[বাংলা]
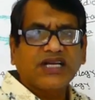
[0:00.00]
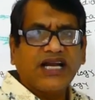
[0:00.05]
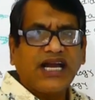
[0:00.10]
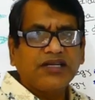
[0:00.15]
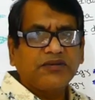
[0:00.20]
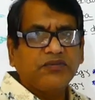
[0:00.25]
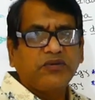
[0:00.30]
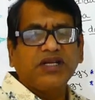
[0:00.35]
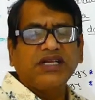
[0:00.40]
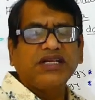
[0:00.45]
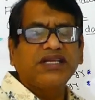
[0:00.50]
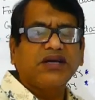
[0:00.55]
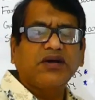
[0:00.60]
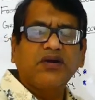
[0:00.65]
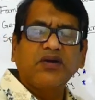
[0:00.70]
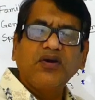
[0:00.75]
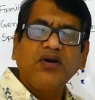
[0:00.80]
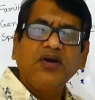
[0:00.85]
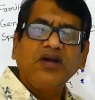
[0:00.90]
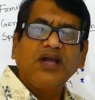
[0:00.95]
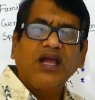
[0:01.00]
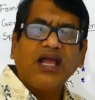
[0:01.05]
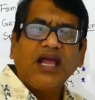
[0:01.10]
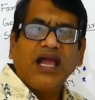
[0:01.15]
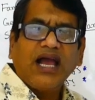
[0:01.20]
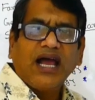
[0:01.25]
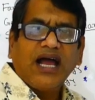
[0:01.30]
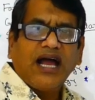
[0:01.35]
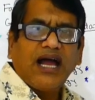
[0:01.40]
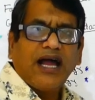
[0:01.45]
ঘাসফরিংটা হলো
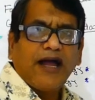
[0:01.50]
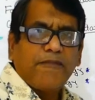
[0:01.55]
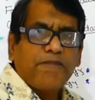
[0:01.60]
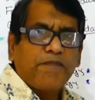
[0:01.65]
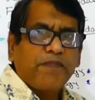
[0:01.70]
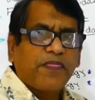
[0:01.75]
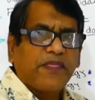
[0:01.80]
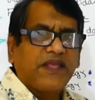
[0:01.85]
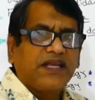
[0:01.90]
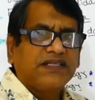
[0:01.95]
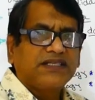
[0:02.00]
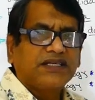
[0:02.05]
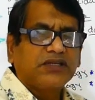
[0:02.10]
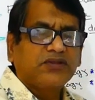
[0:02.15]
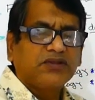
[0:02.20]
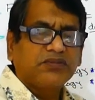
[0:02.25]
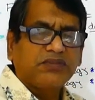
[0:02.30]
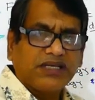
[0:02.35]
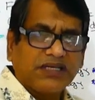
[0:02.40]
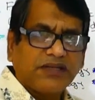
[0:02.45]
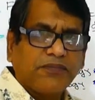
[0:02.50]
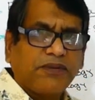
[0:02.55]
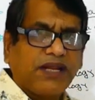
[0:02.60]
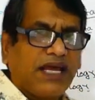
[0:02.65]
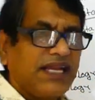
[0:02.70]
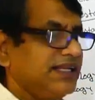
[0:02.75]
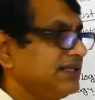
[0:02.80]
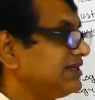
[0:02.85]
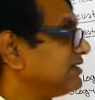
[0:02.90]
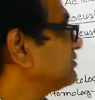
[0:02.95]
যেহেতু একটা
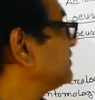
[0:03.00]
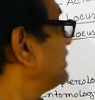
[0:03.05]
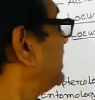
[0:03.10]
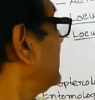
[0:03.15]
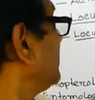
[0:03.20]
প্রাণী সেদিন